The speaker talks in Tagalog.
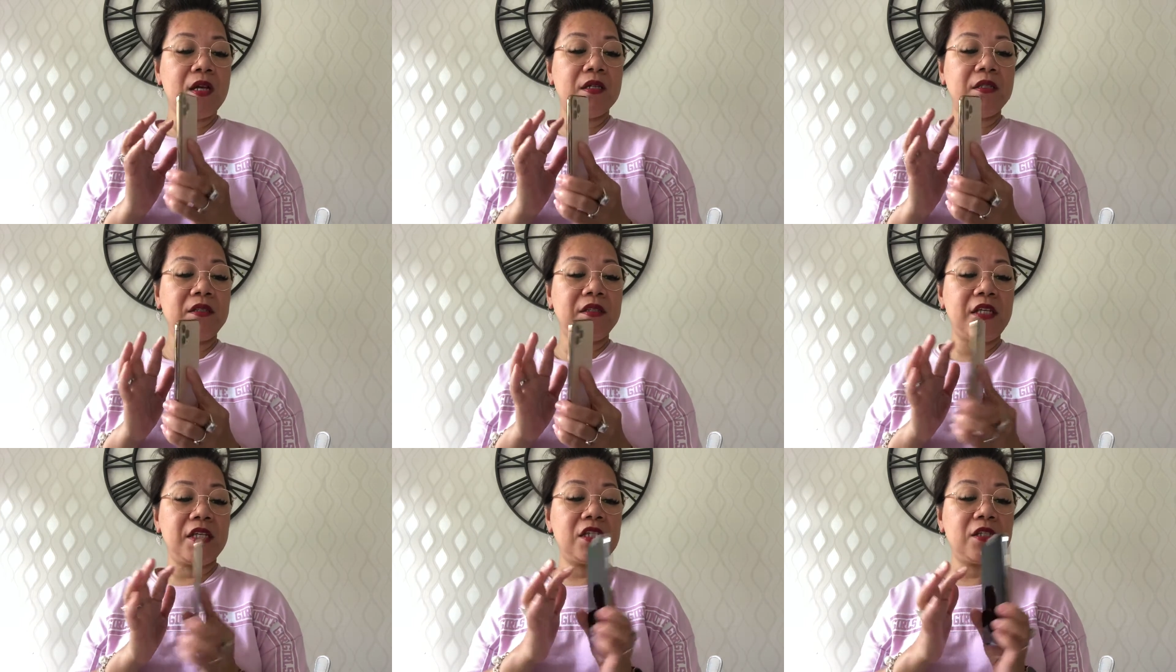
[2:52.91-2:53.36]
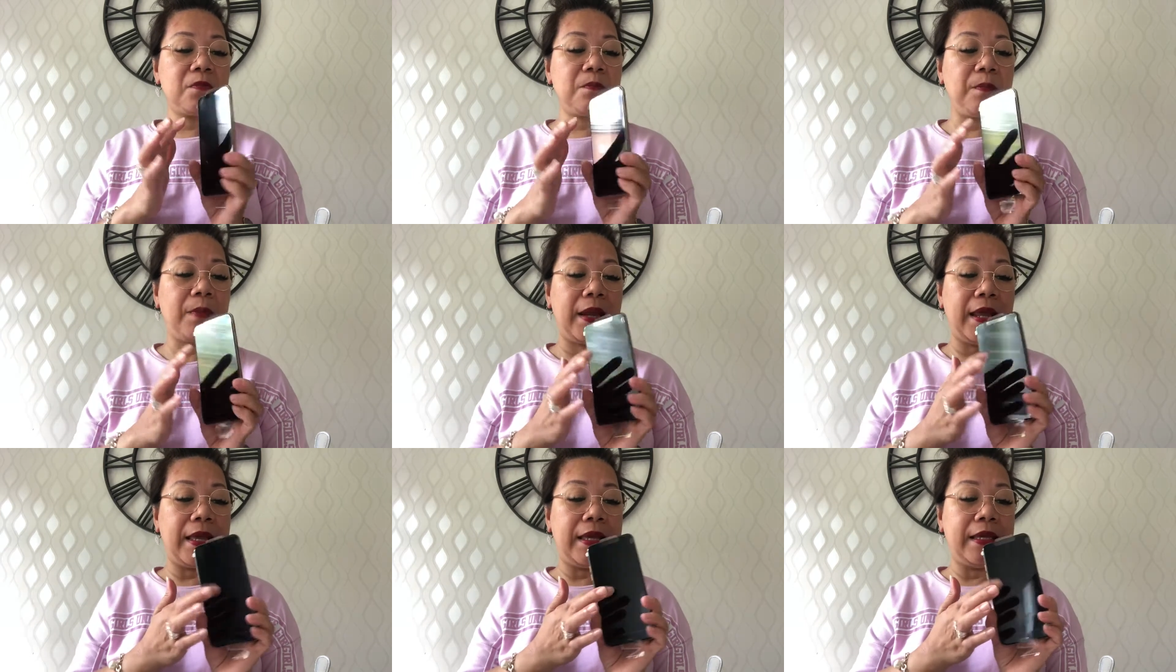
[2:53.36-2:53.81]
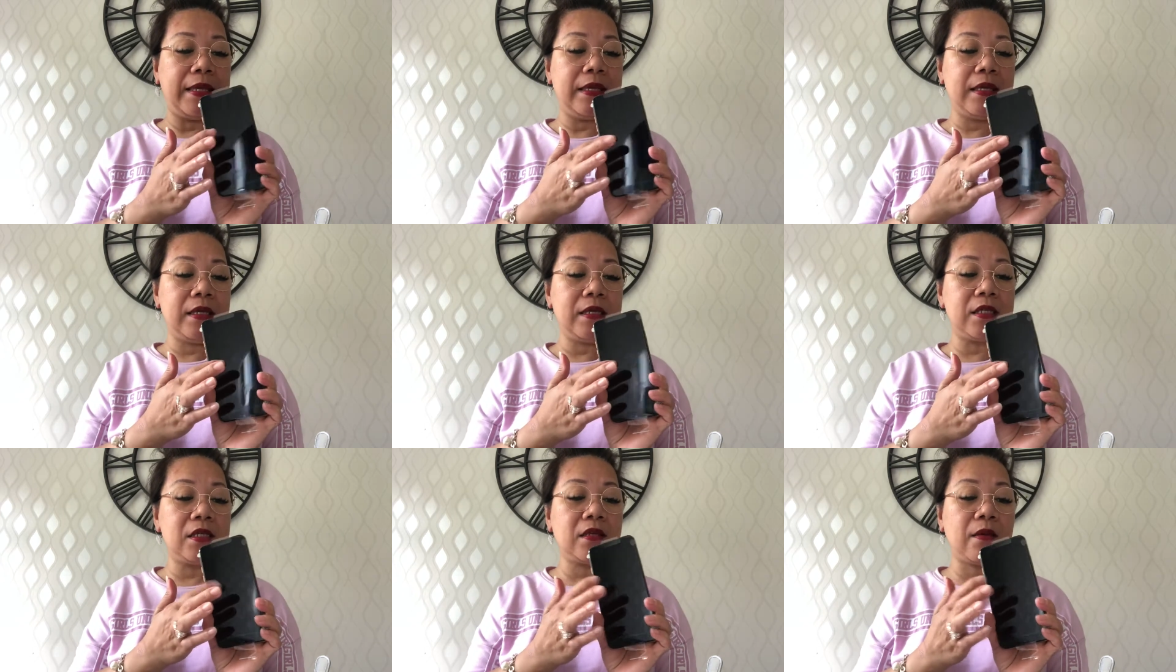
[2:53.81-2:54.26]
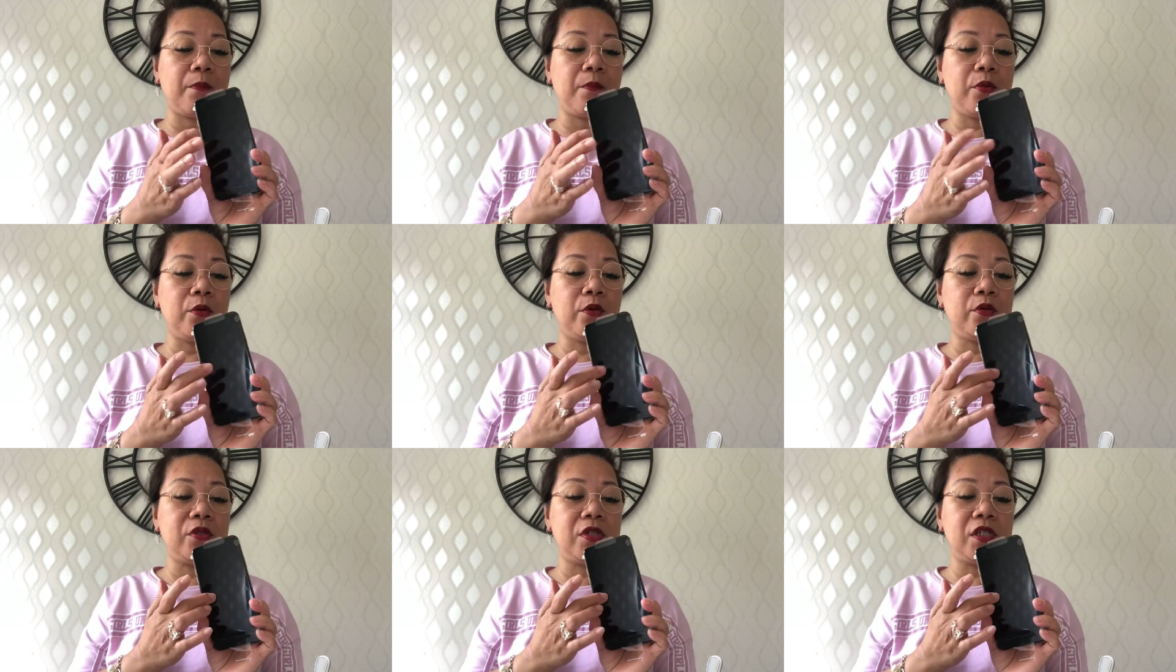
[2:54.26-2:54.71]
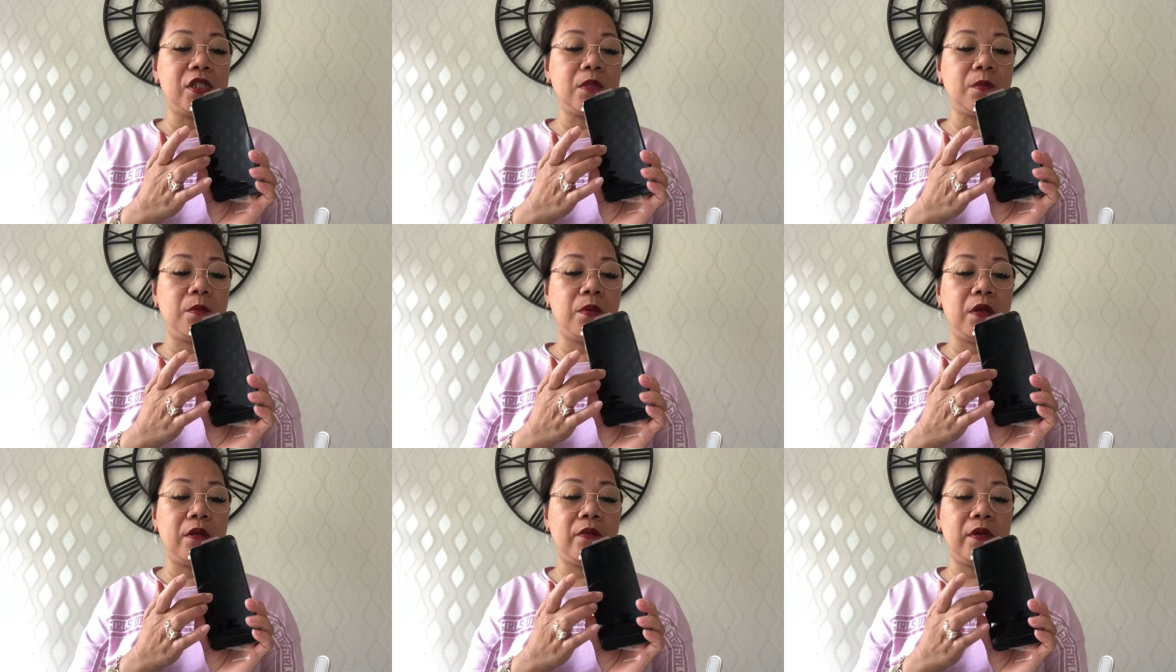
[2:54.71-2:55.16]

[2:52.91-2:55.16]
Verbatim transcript: Display is a pro display